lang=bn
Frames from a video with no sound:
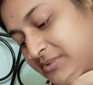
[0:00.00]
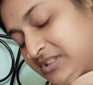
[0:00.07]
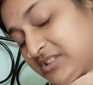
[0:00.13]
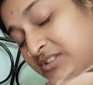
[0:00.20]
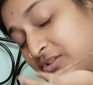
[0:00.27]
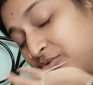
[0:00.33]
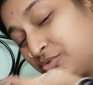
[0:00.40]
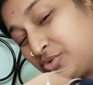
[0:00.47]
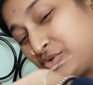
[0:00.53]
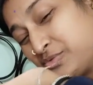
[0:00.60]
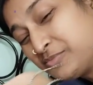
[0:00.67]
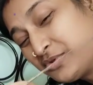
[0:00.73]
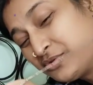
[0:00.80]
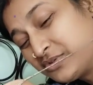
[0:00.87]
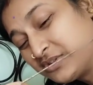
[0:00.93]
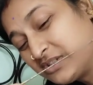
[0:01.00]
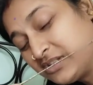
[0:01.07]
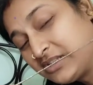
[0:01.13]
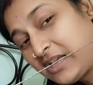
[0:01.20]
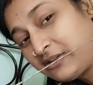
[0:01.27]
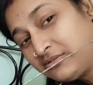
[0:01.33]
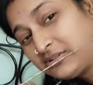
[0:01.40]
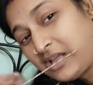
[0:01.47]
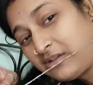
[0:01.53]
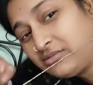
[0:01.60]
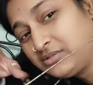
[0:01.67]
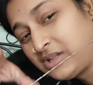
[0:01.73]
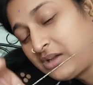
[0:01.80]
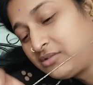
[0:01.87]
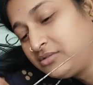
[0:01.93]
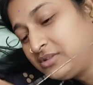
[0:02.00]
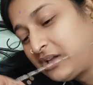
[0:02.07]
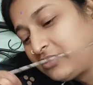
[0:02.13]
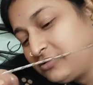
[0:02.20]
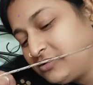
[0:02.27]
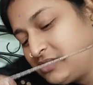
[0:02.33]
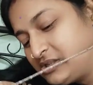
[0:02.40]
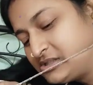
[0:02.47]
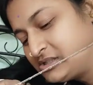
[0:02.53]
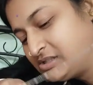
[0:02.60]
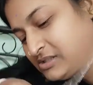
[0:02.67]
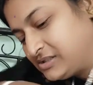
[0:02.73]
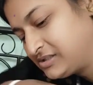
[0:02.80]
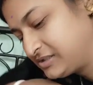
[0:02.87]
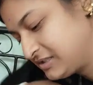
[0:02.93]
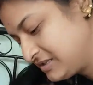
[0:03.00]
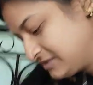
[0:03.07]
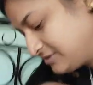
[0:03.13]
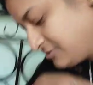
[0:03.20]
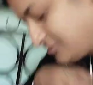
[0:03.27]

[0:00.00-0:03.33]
আমার সাথে দুষ্টুমি করছে দেখো দেখো দেখো দেখো কি